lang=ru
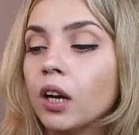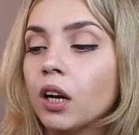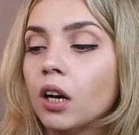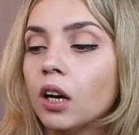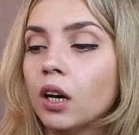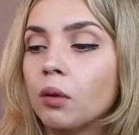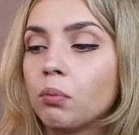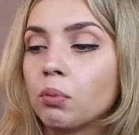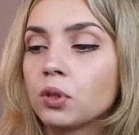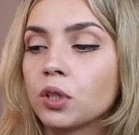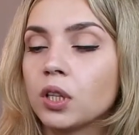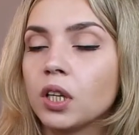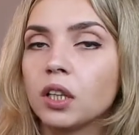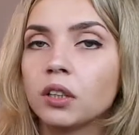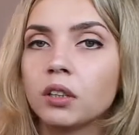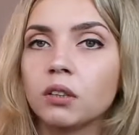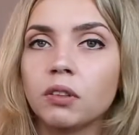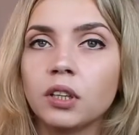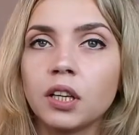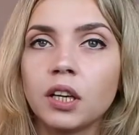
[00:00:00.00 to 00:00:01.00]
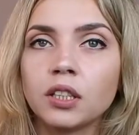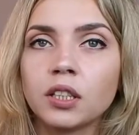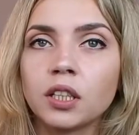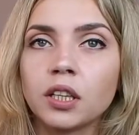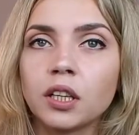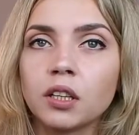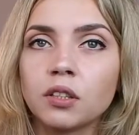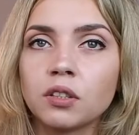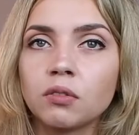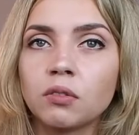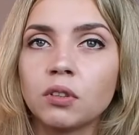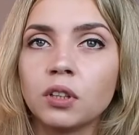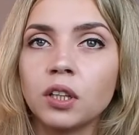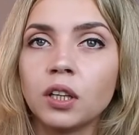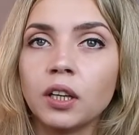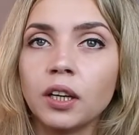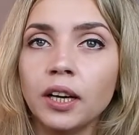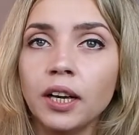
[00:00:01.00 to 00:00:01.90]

А после этого я заказывала